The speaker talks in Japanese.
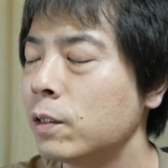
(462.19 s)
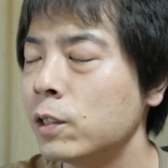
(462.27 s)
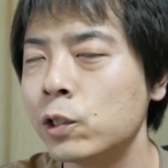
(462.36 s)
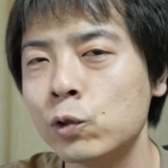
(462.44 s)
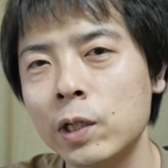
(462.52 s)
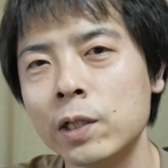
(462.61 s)

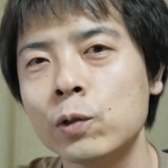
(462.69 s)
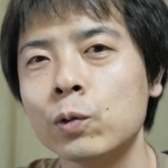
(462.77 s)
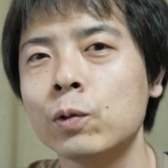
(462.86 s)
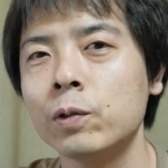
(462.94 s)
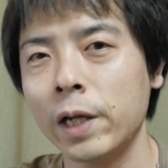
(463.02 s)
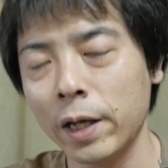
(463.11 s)
いっしゅうかんちょっ
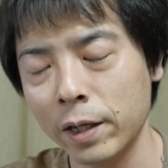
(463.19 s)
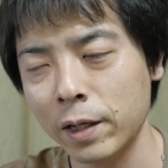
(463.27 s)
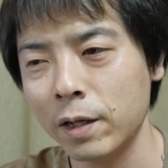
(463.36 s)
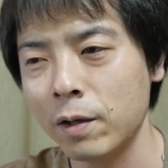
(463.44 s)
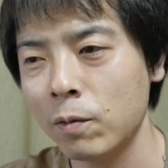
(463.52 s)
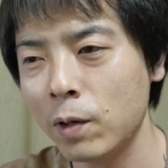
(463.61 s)
とぐらい
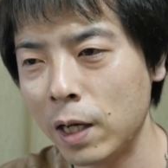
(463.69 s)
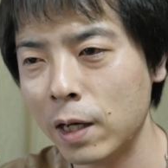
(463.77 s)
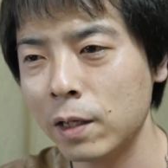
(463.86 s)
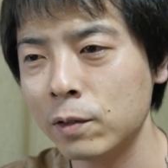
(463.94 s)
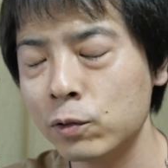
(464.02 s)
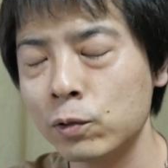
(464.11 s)

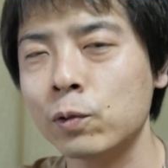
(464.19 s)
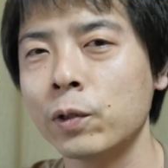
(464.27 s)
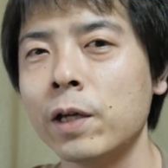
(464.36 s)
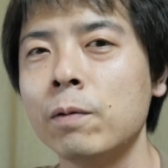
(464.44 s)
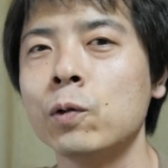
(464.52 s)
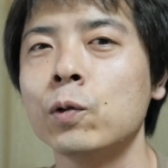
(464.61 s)
はずっと
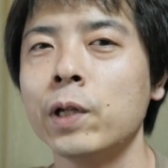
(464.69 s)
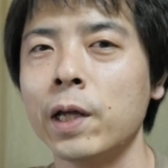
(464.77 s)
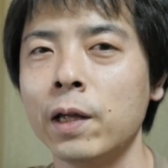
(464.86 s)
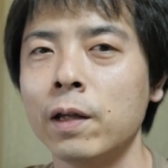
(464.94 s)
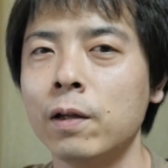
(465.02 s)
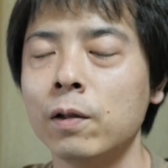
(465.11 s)
ゲームの
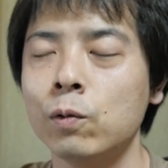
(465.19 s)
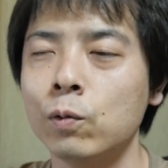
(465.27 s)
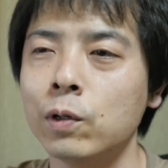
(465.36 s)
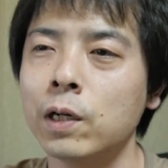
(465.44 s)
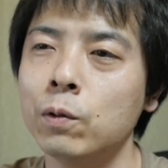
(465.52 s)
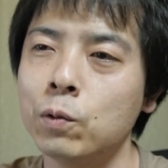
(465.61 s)
ね
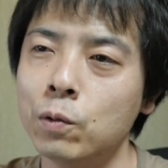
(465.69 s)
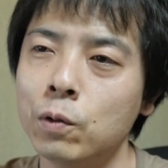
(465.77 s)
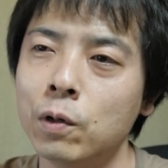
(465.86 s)
動画を